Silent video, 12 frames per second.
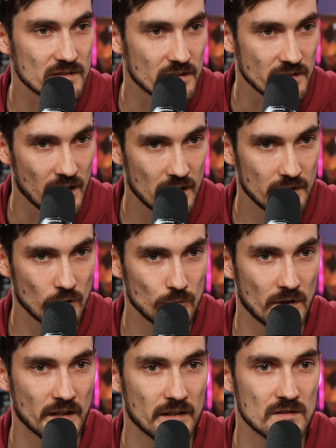seit Jahren
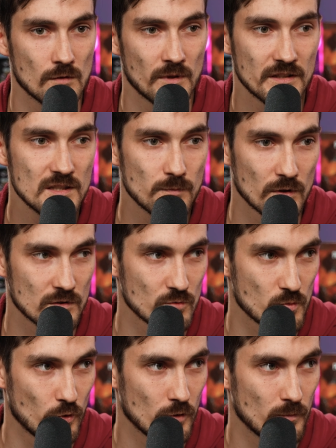darüber reden, soll man E-Sport zum
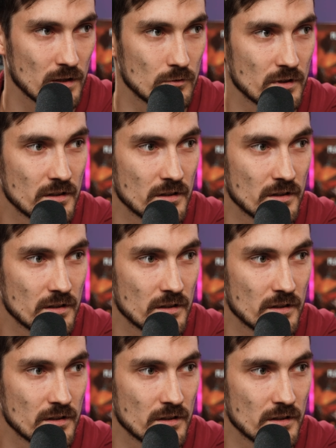Sport machen oder